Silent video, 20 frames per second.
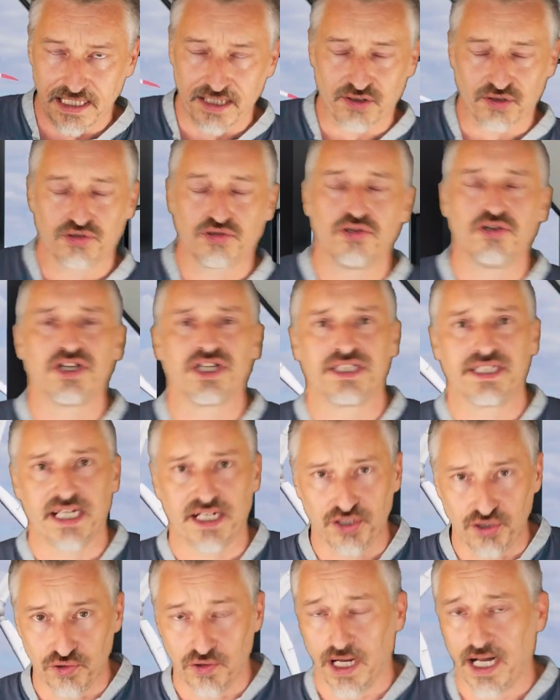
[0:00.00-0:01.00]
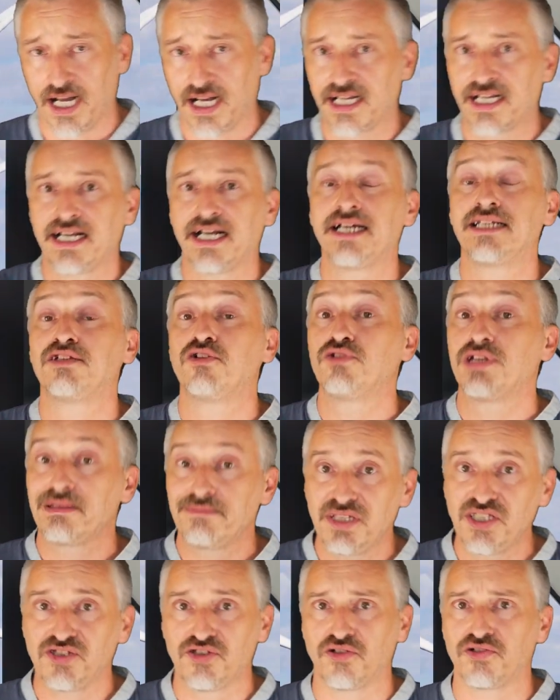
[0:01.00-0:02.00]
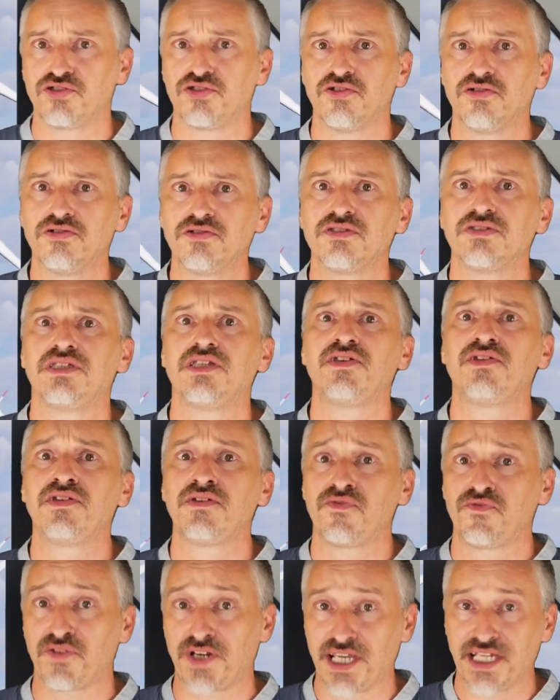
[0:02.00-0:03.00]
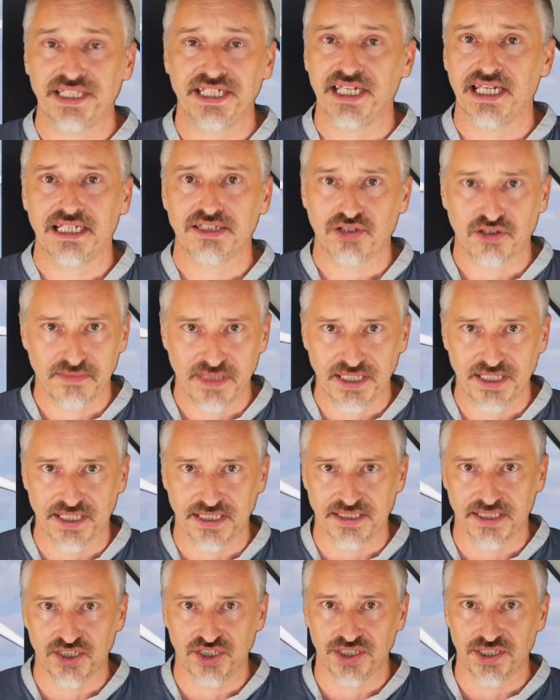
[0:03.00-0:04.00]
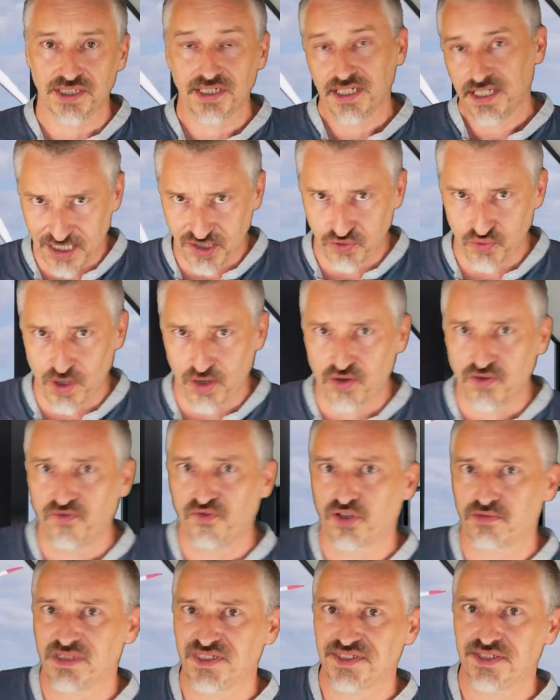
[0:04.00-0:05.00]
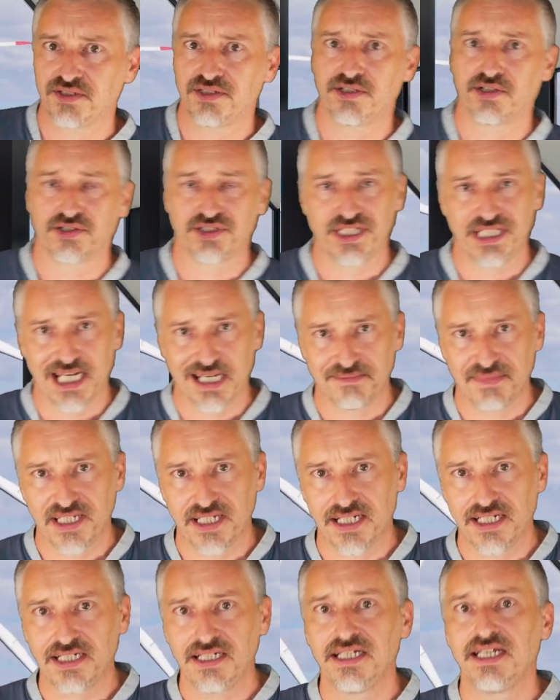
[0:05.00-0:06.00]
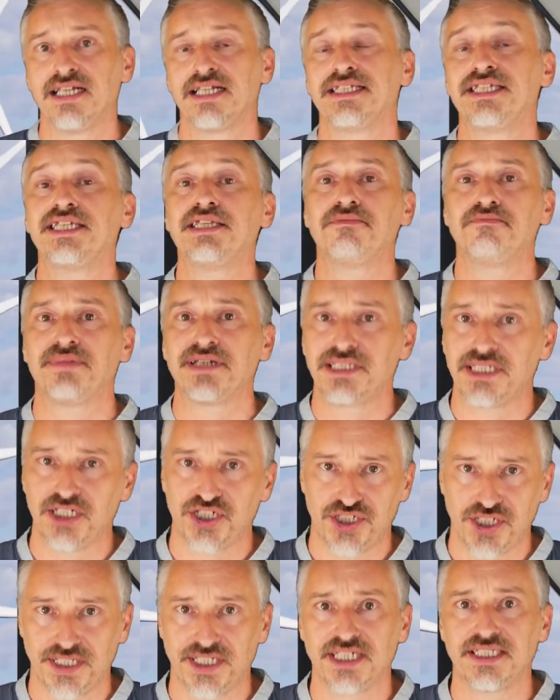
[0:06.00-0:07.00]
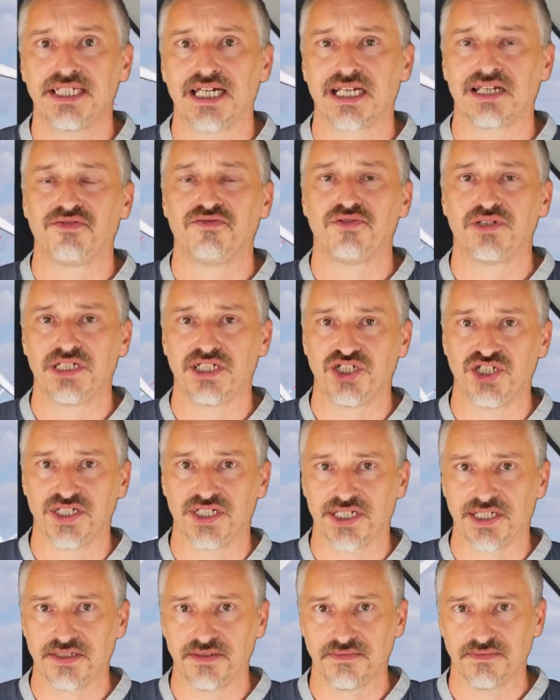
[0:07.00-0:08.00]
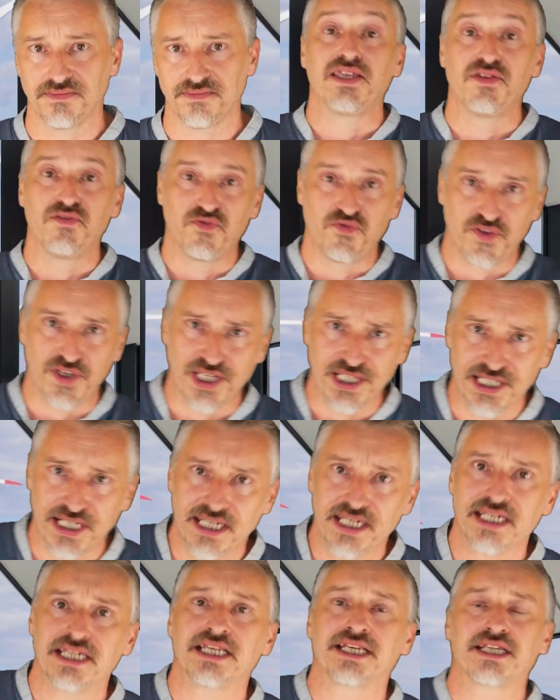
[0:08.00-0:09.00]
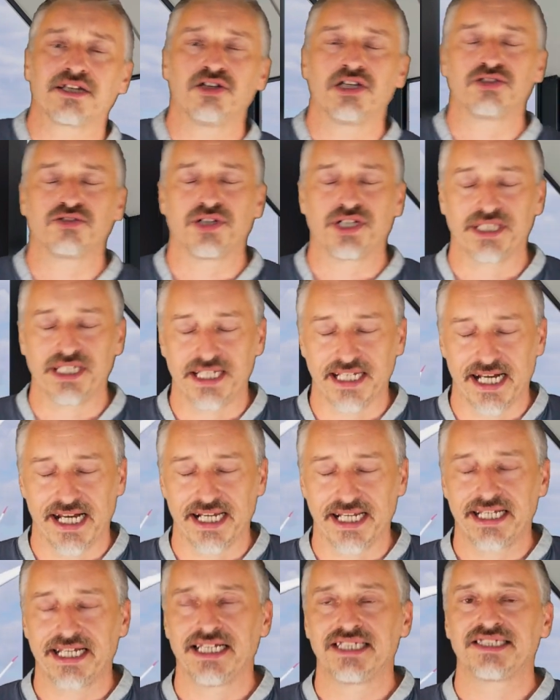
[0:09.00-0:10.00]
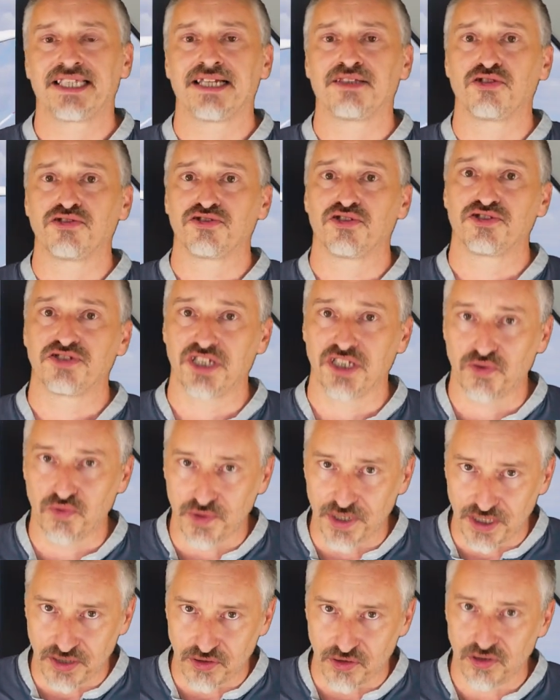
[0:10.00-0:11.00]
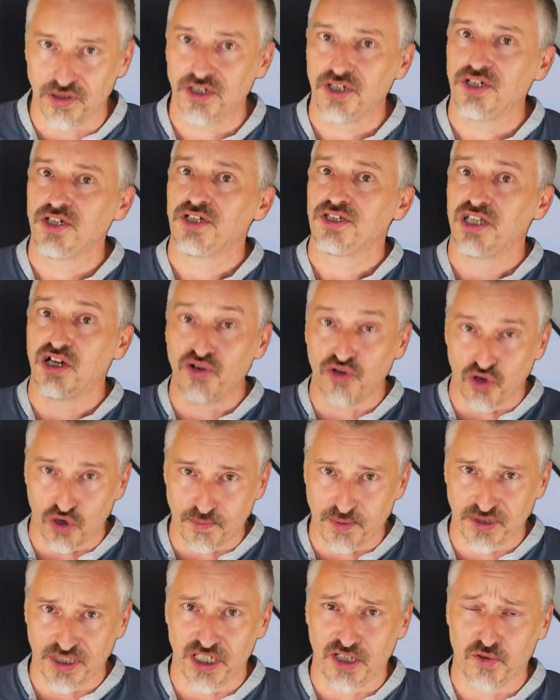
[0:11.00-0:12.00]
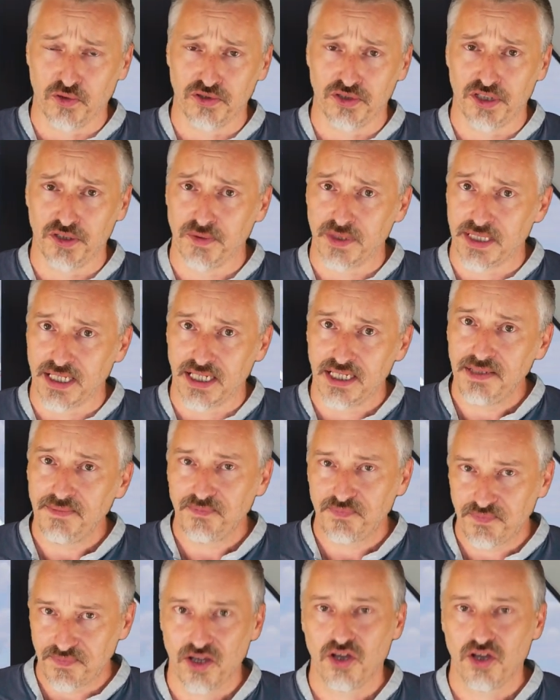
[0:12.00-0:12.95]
Il rotore da Ryu H non ha bisogno di freni elettromagnetici. La sua conformazione aerodinamica gli impedisce di andare fuori giri. Infine il regolatore di carica è stato sostituito da un gruppo di continuità,